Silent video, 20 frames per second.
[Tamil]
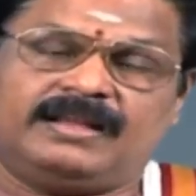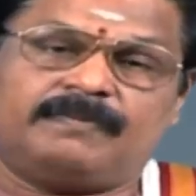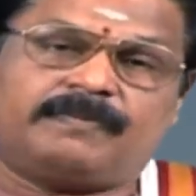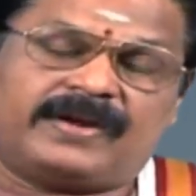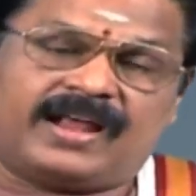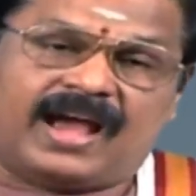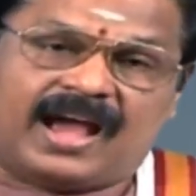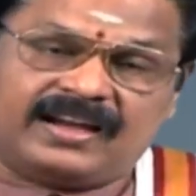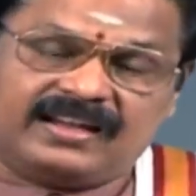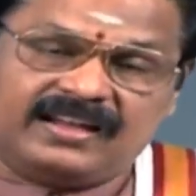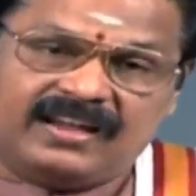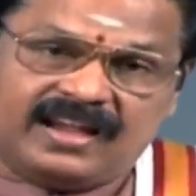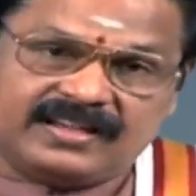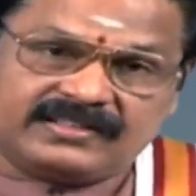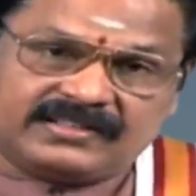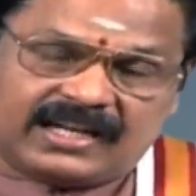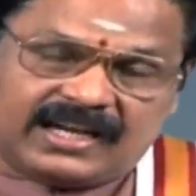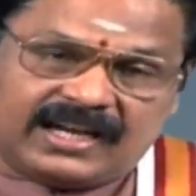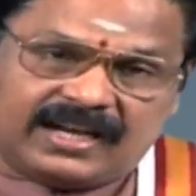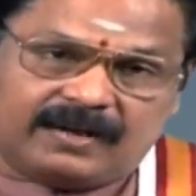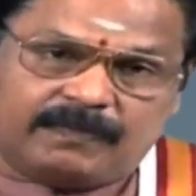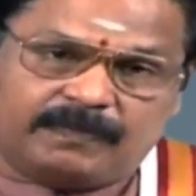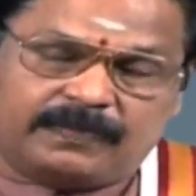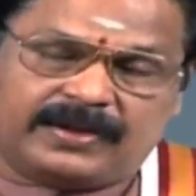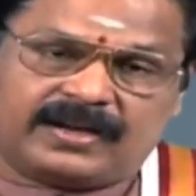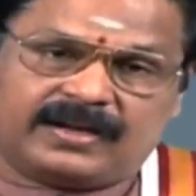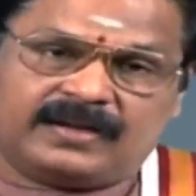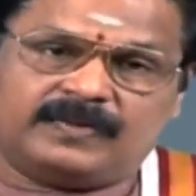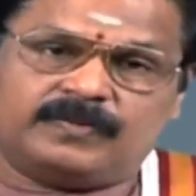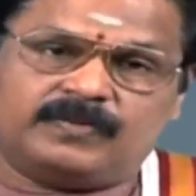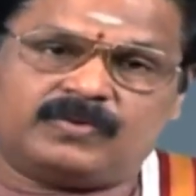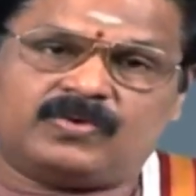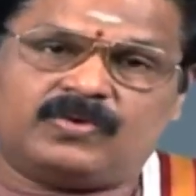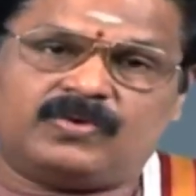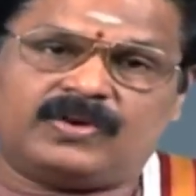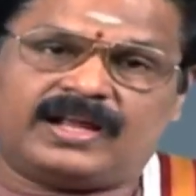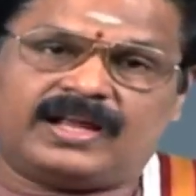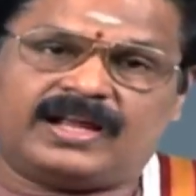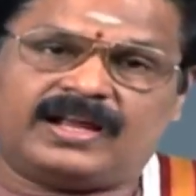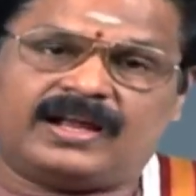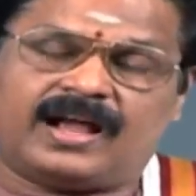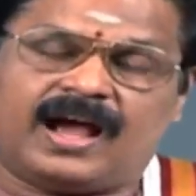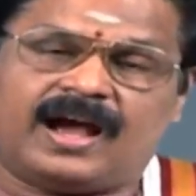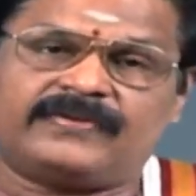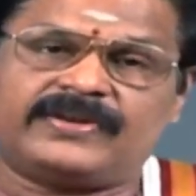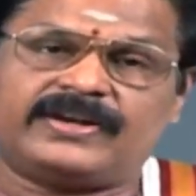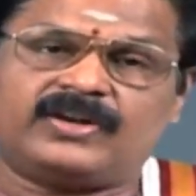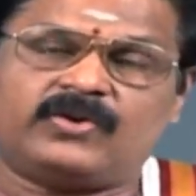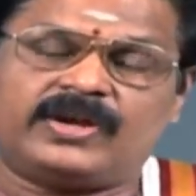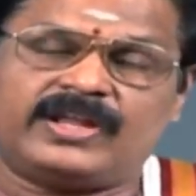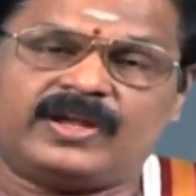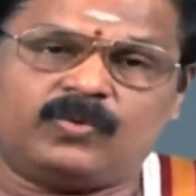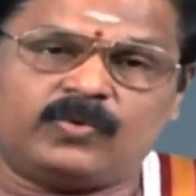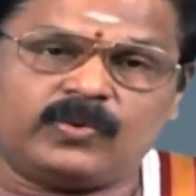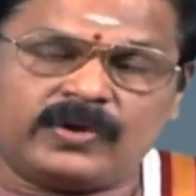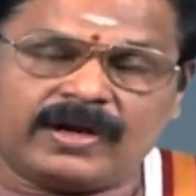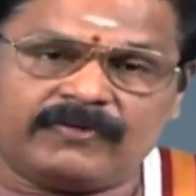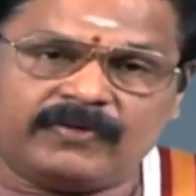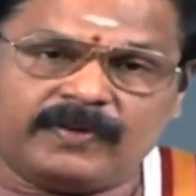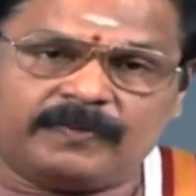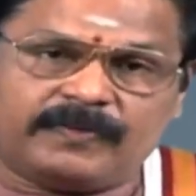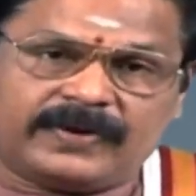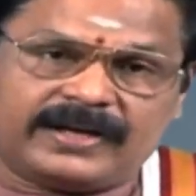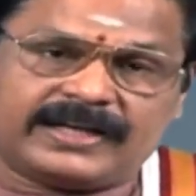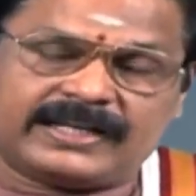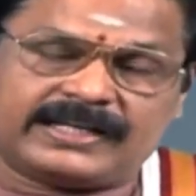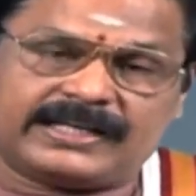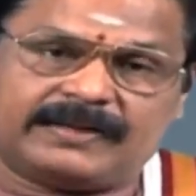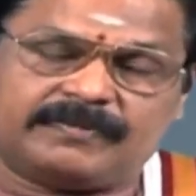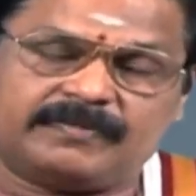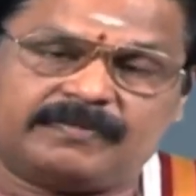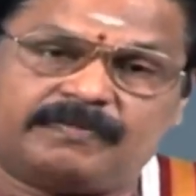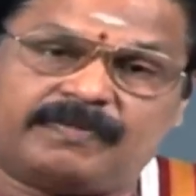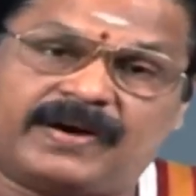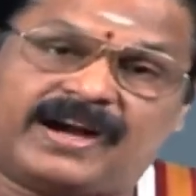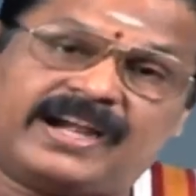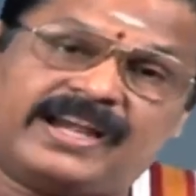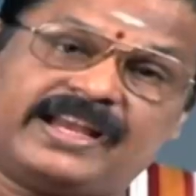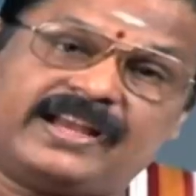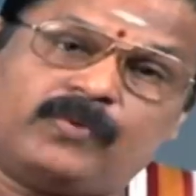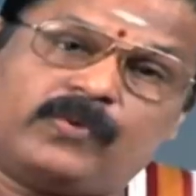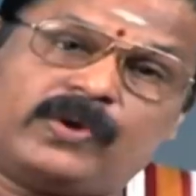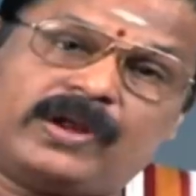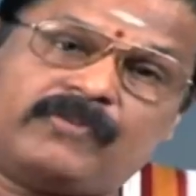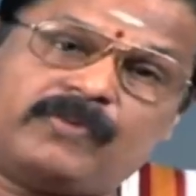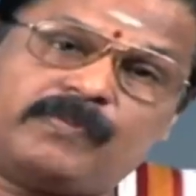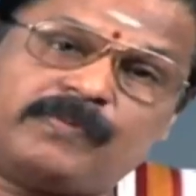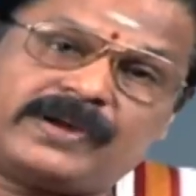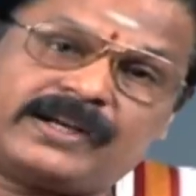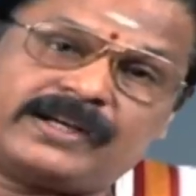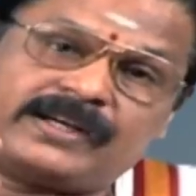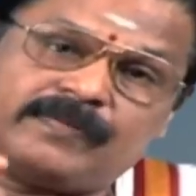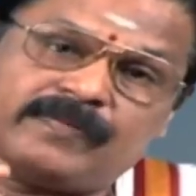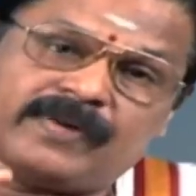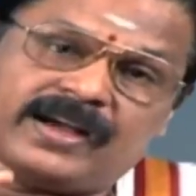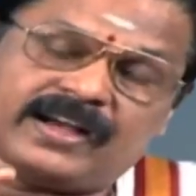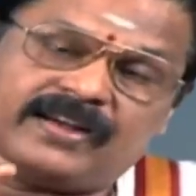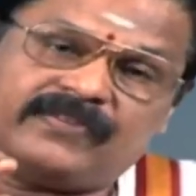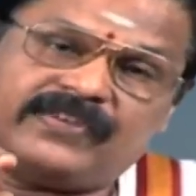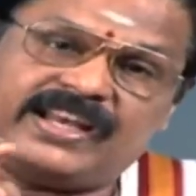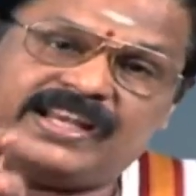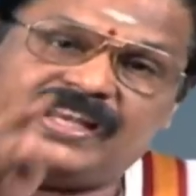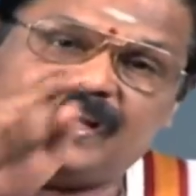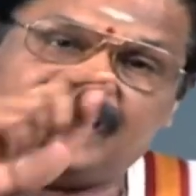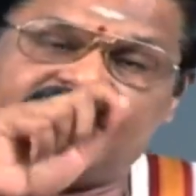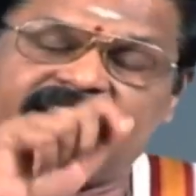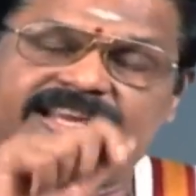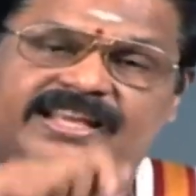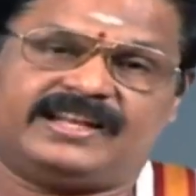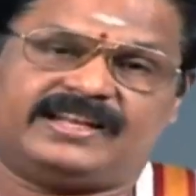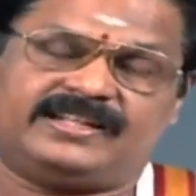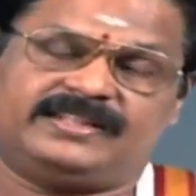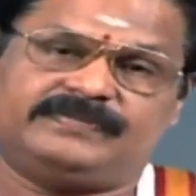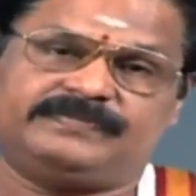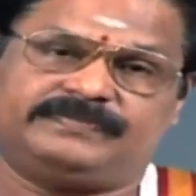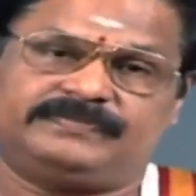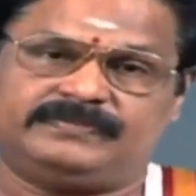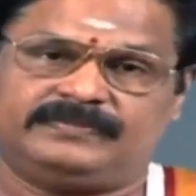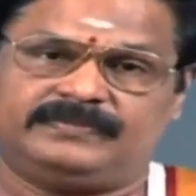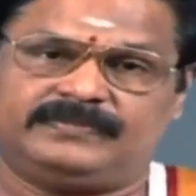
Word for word: இப்படி அங்கே சென்ற பிறகும் கூட அவர்களுடைய உணவு பழக்கம் பழைய உணவு பழக்கமாகவே நீடிக்கிறது